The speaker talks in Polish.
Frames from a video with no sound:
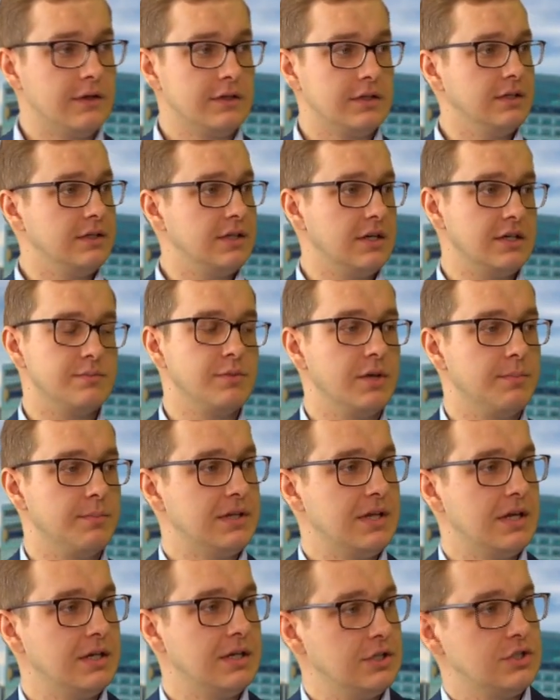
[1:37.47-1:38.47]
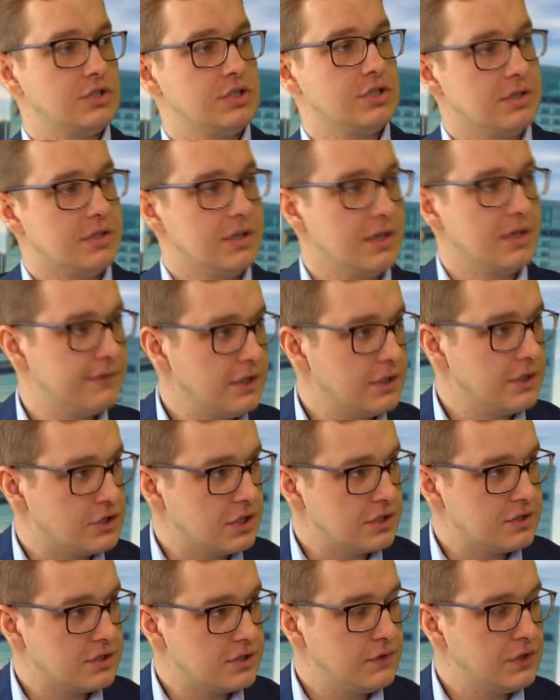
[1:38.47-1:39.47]
I teraz moje pytanie, czy drifting
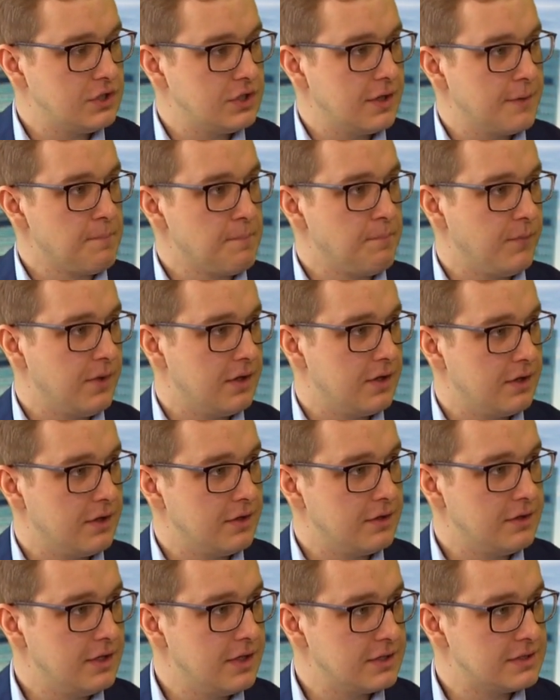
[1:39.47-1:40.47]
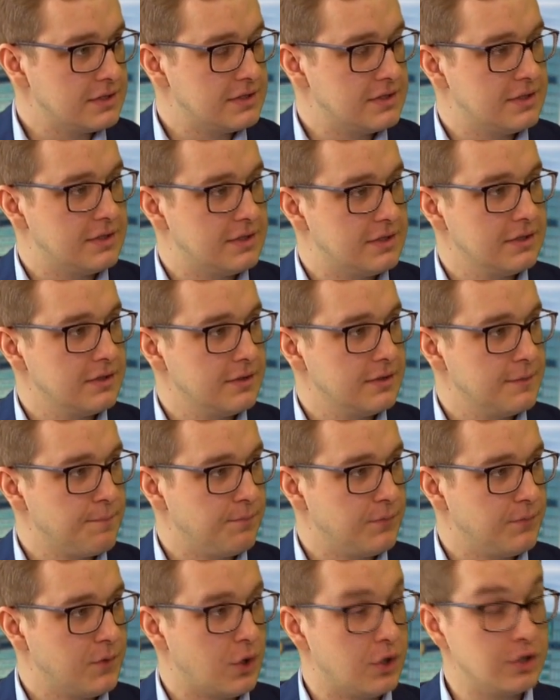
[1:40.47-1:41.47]
rzeczywiście e, jest
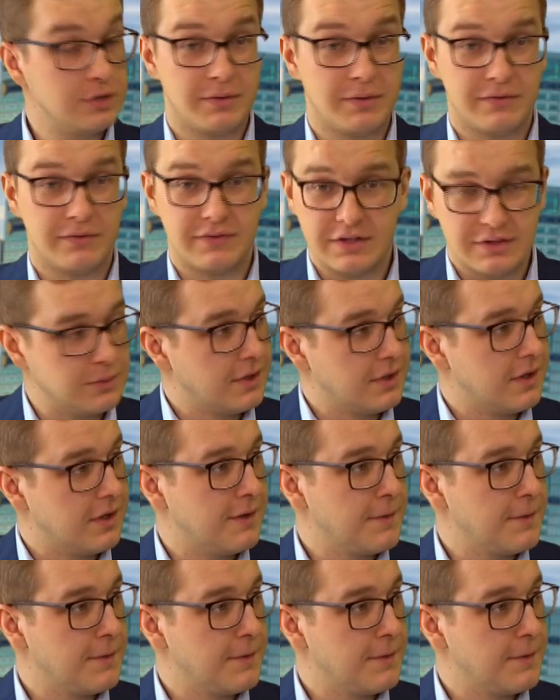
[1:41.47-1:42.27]
odpowiednią